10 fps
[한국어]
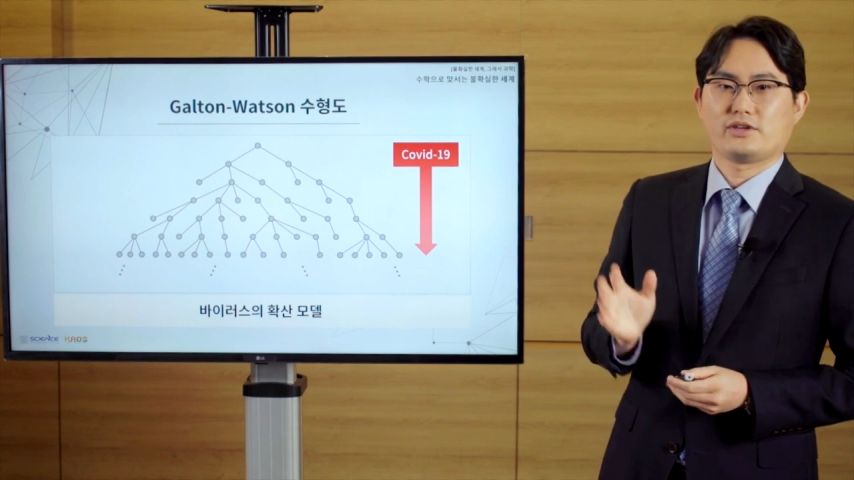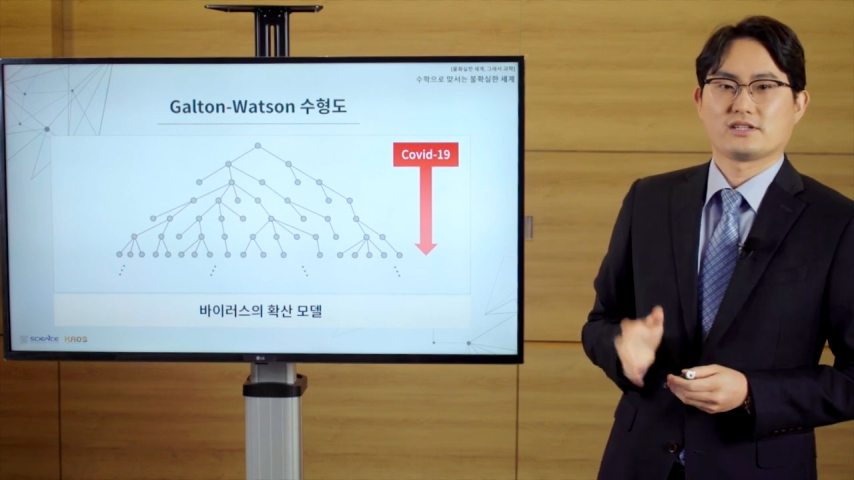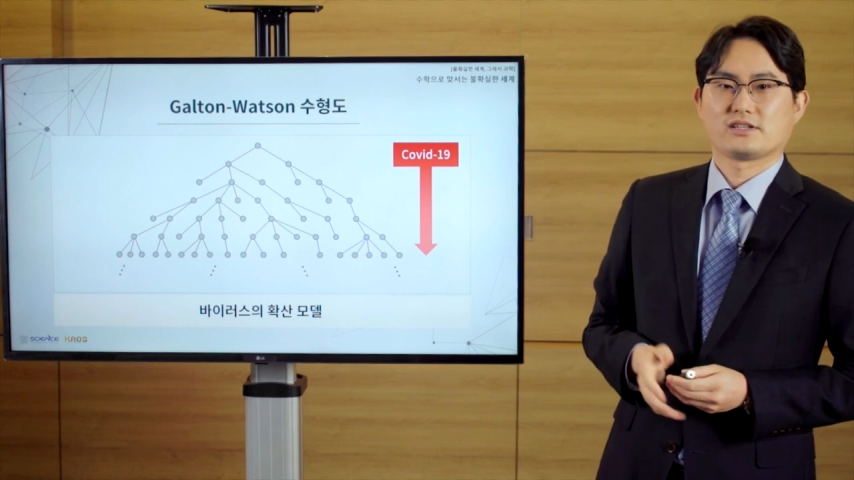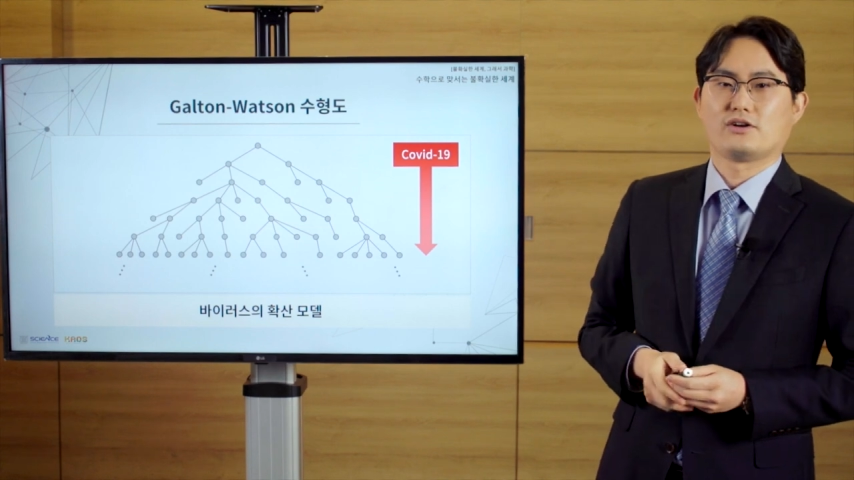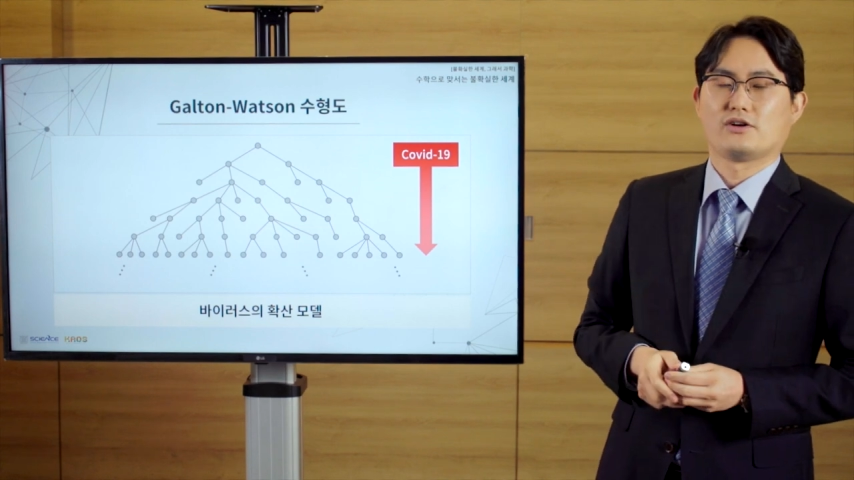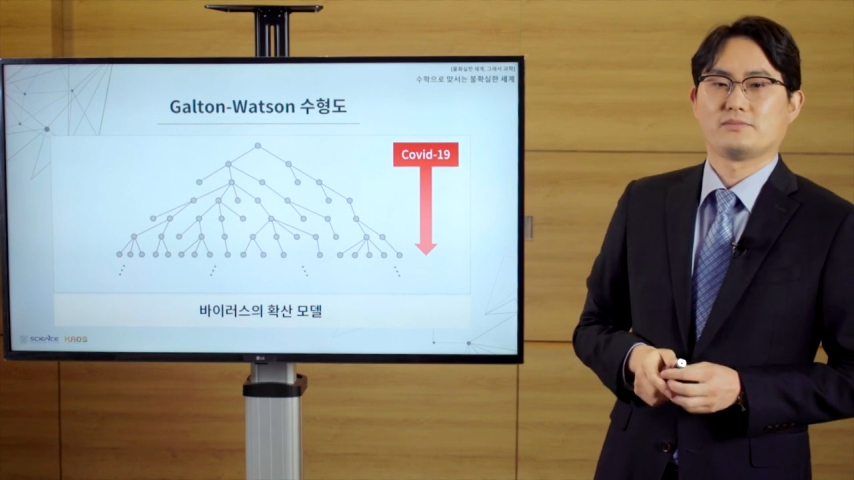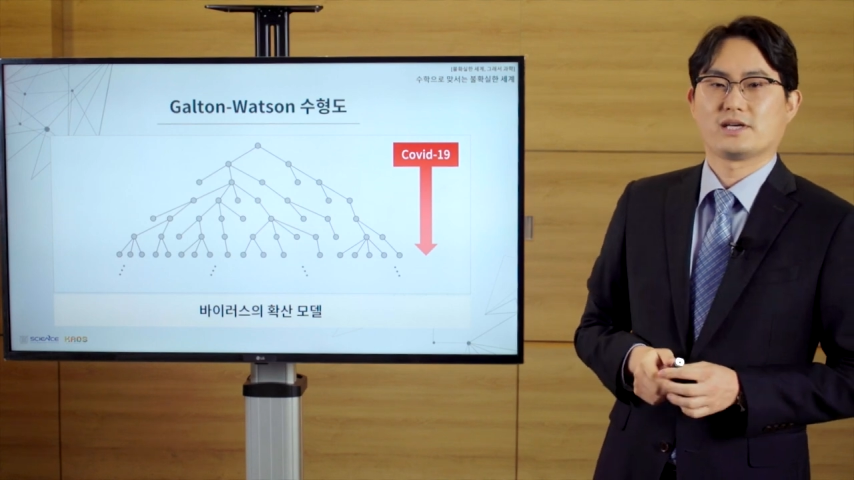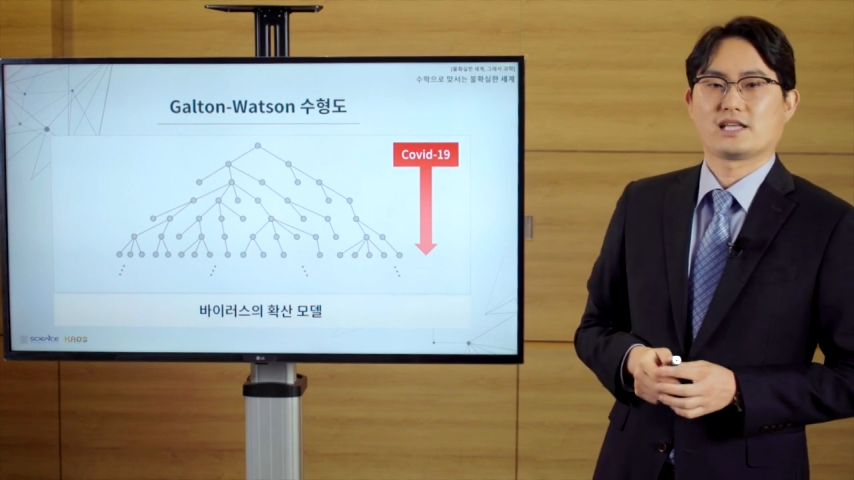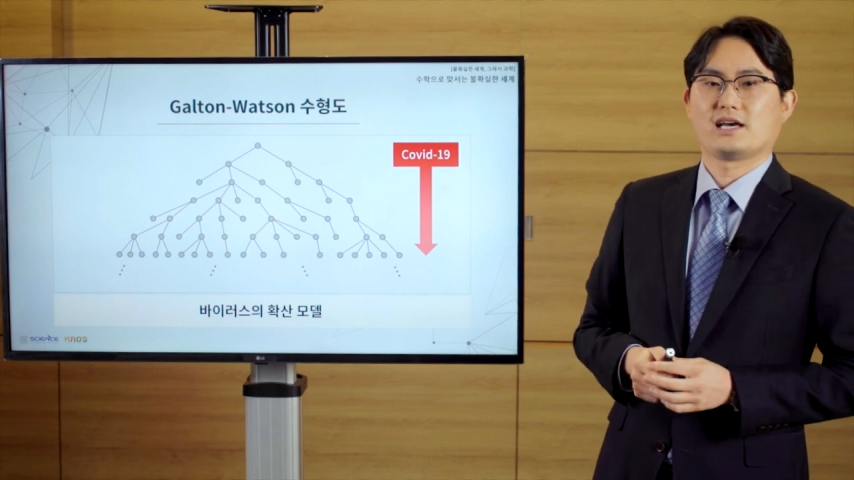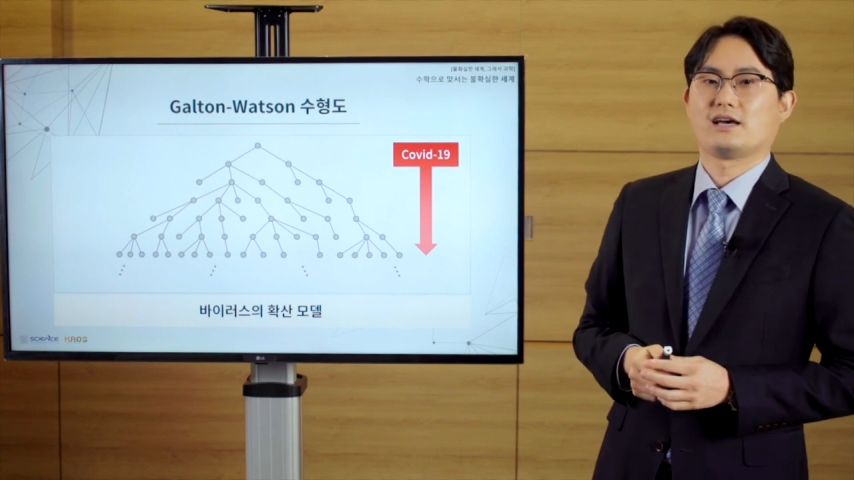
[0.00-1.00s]
위해서
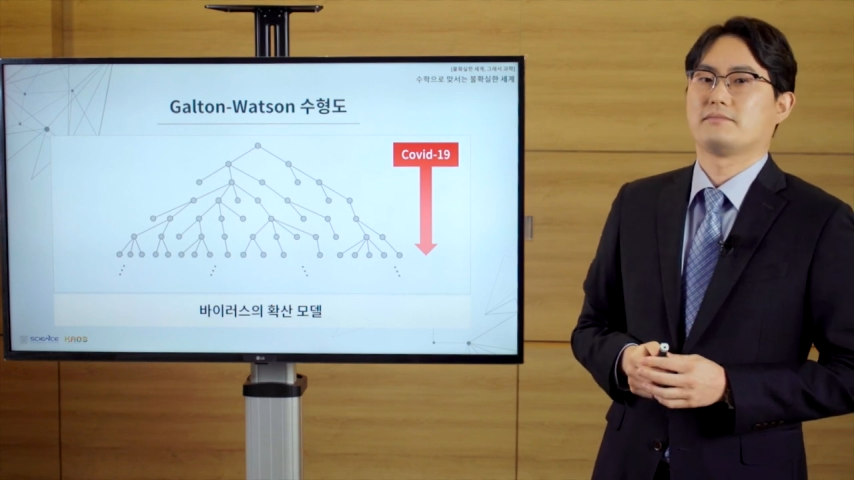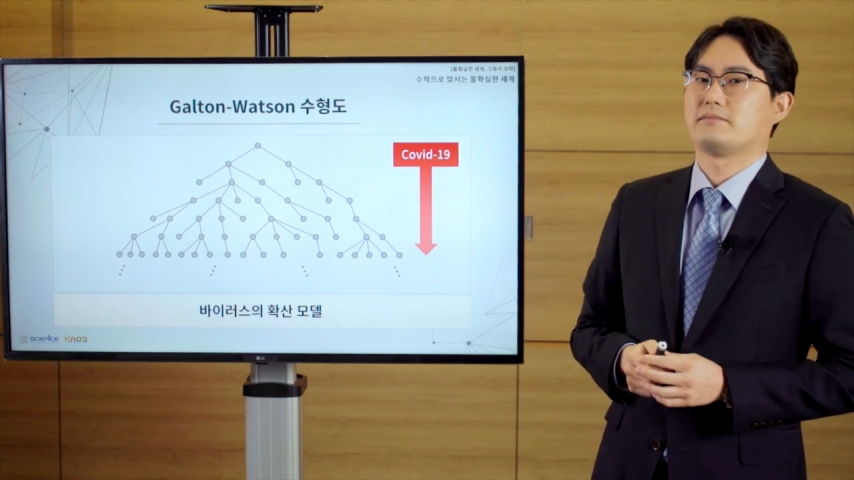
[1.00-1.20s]
얼마나